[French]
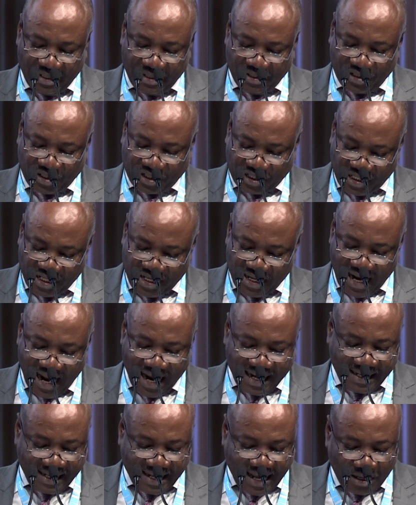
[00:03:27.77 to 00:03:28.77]
Si, à
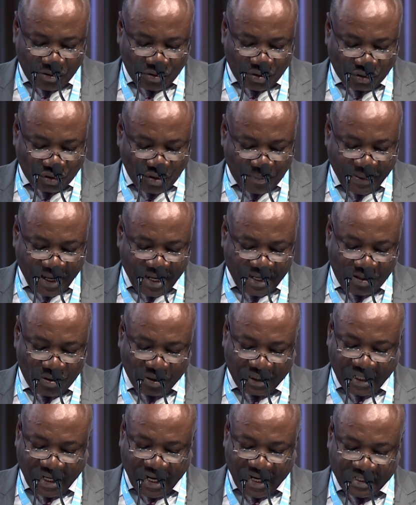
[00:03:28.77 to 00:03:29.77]
l'égal d'autres pays qui ont
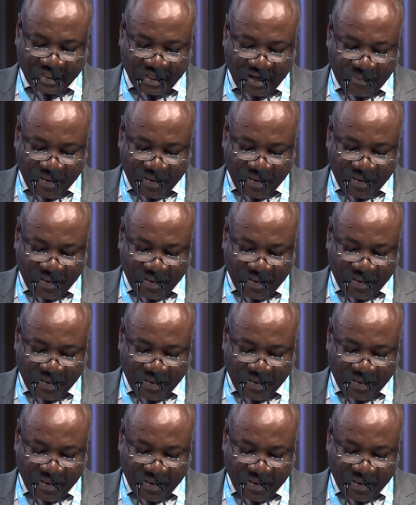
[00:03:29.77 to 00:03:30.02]
engagé les